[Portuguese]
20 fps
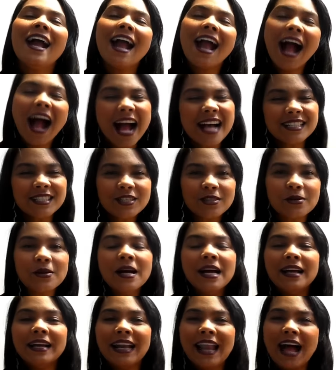
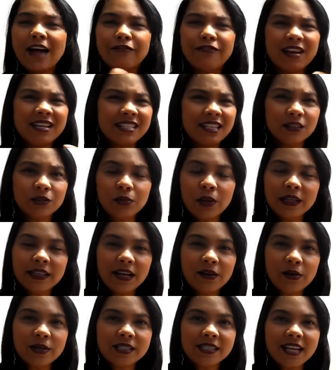Castro, lá faz a tua
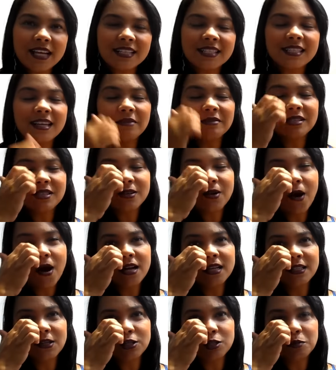negociação,
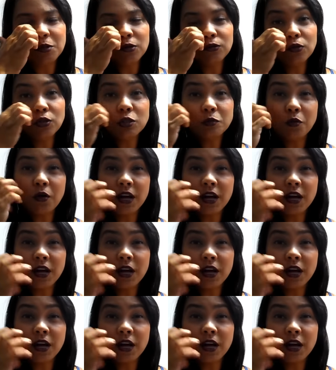escolhe teus produtos,